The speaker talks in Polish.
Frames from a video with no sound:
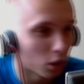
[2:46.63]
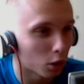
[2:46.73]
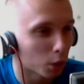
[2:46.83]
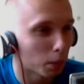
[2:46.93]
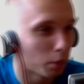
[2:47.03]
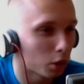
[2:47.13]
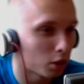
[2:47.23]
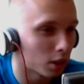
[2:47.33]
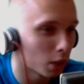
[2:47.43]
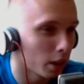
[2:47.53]
go
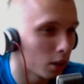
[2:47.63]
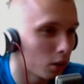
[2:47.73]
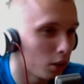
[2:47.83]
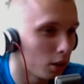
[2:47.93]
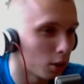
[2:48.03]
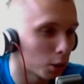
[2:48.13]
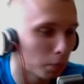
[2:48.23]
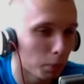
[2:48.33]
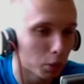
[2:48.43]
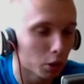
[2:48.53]
rozbebeszyć całego i
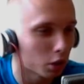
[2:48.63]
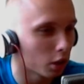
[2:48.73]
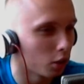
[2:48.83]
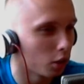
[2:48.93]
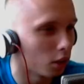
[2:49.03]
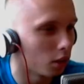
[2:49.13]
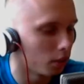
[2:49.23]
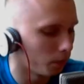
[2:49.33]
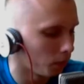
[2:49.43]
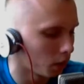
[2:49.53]
rozpiprzyć tego...
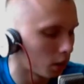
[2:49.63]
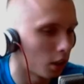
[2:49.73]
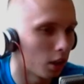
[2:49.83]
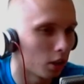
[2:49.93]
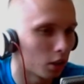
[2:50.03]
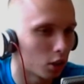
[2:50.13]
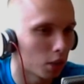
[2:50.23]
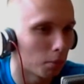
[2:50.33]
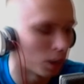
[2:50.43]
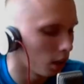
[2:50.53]
te, te
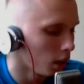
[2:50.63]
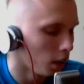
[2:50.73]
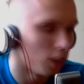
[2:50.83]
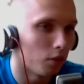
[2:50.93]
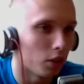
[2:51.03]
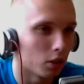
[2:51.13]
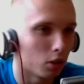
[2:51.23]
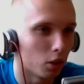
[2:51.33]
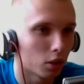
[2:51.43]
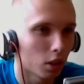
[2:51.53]
żebra. Więc
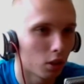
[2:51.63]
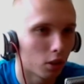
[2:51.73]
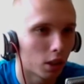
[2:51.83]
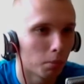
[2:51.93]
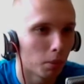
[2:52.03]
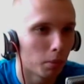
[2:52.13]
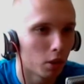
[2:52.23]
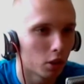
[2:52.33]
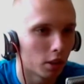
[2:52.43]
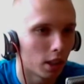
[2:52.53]
do tego chyba
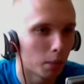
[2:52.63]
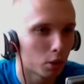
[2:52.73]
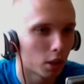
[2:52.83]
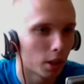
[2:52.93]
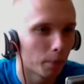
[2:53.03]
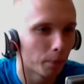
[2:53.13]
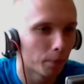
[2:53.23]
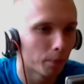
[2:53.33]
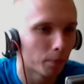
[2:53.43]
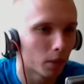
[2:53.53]
będzie najlepsze...
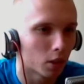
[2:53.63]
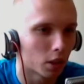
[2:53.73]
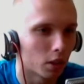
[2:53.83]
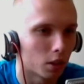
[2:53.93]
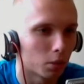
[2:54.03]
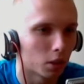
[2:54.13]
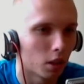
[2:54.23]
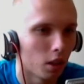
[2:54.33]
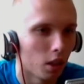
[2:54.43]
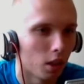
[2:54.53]
Czekajcie, muszę...
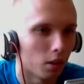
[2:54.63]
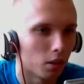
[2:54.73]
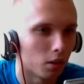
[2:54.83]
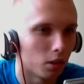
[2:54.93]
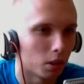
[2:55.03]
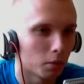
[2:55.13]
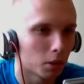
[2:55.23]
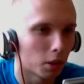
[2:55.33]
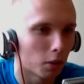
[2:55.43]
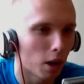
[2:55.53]
Żebym
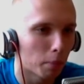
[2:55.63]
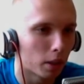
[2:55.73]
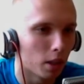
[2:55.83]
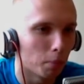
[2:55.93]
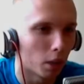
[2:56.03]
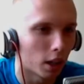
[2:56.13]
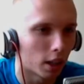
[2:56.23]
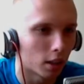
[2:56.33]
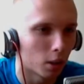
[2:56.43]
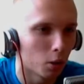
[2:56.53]
sorry łapki nie
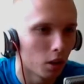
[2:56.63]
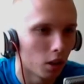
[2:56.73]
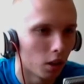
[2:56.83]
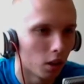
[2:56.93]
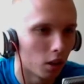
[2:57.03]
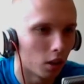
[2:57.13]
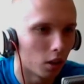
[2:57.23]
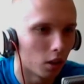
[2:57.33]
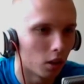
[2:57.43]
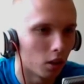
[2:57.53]
poharatał.
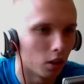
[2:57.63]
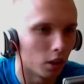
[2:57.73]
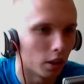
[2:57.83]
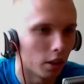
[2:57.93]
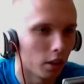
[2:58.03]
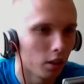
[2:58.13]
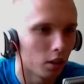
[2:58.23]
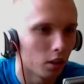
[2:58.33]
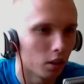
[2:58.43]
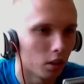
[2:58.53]
Okej. Okay.
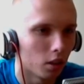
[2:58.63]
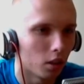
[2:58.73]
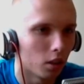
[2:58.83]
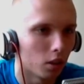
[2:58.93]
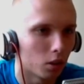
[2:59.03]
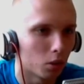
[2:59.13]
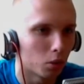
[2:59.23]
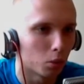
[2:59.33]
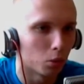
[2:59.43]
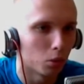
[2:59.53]

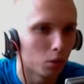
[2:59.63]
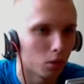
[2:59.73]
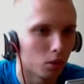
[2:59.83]
Tu.